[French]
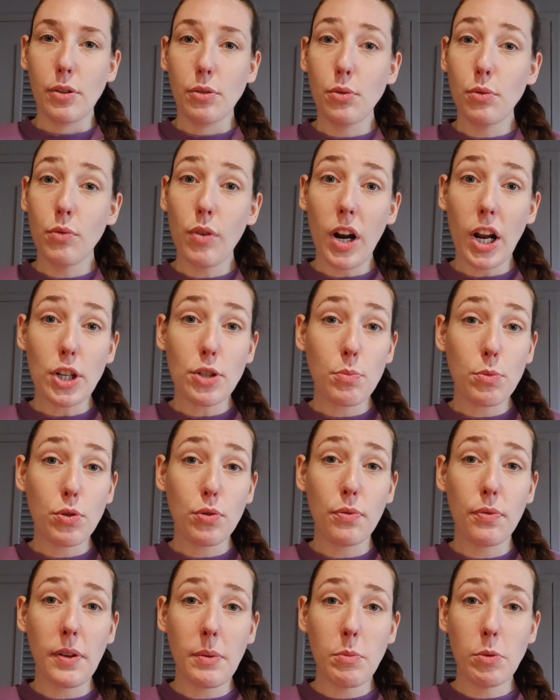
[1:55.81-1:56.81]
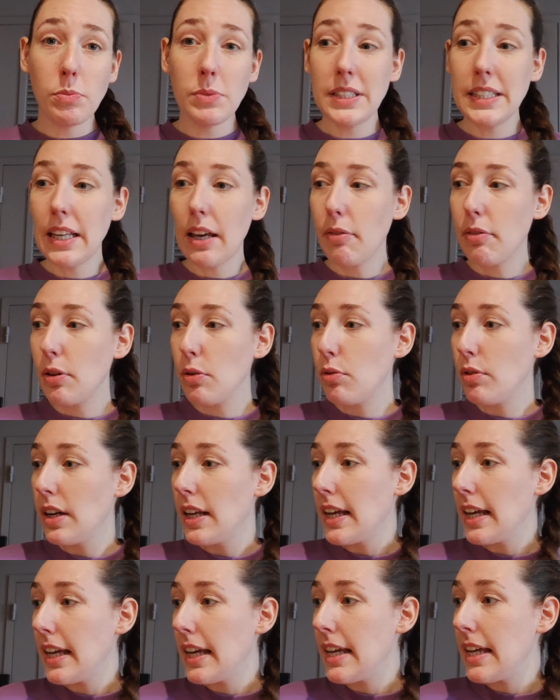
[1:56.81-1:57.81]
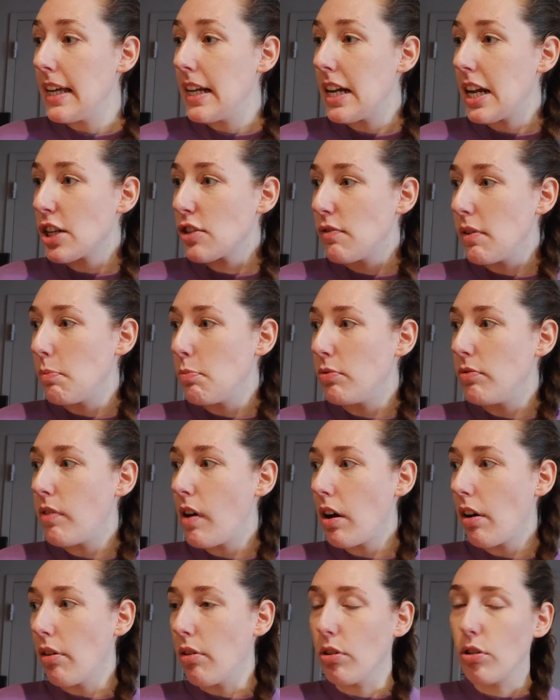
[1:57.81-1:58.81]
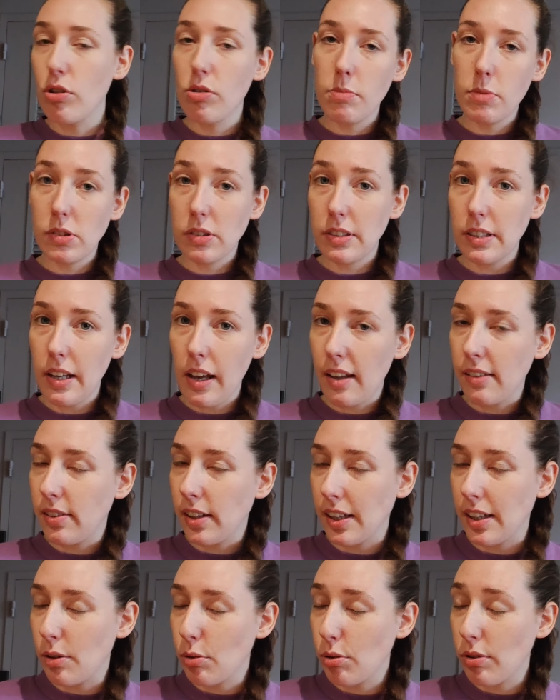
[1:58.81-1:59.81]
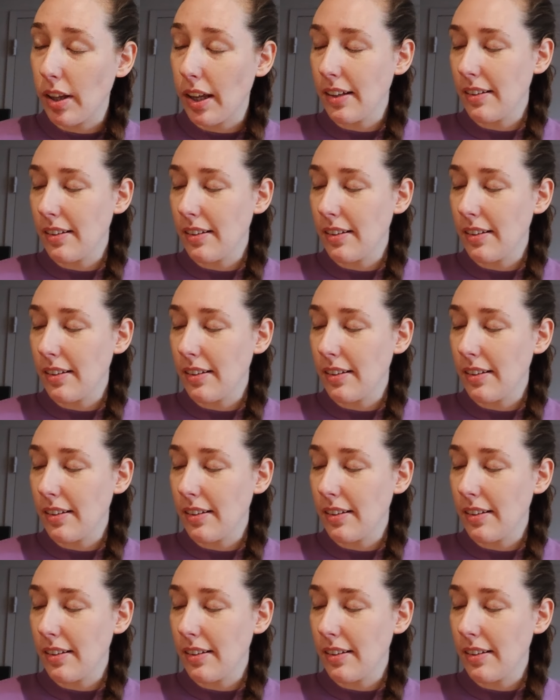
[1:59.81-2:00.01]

Donc voilà, je me suis fait mon petit café au lait et là, je vais pouvoir euh, commencer à faire des trucs